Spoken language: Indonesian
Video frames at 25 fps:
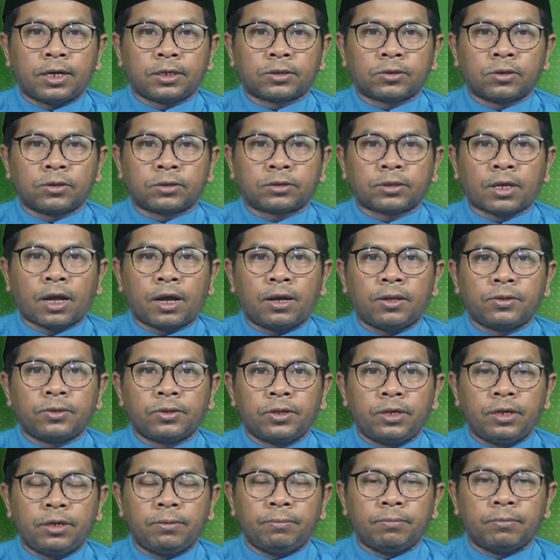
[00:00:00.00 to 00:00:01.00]
atau
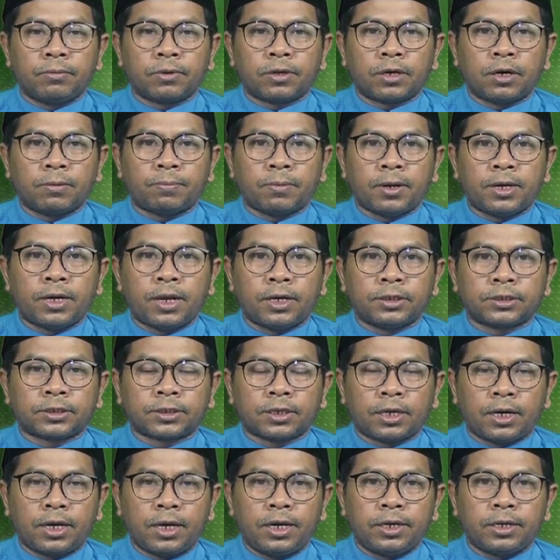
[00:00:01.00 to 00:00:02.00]
ta'zim kepada
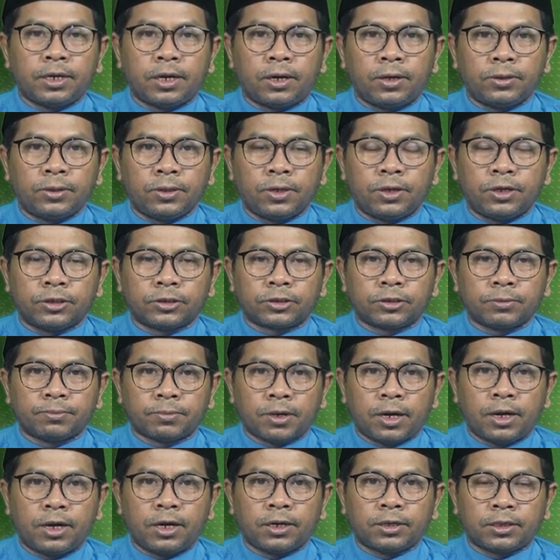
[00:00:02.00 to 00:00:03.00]
selain Allah
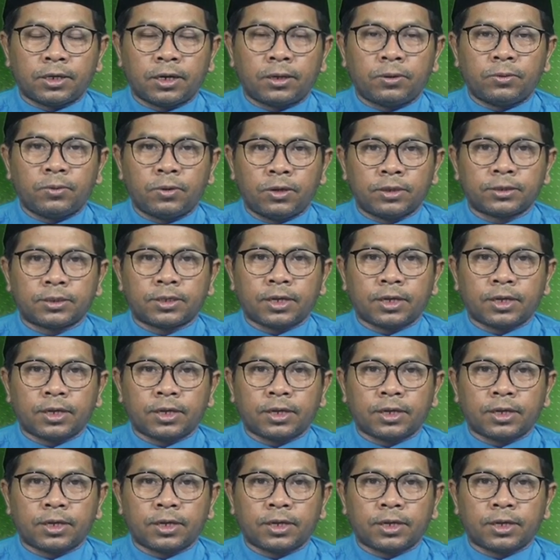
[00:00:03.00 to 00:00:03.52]
Subhanahu wa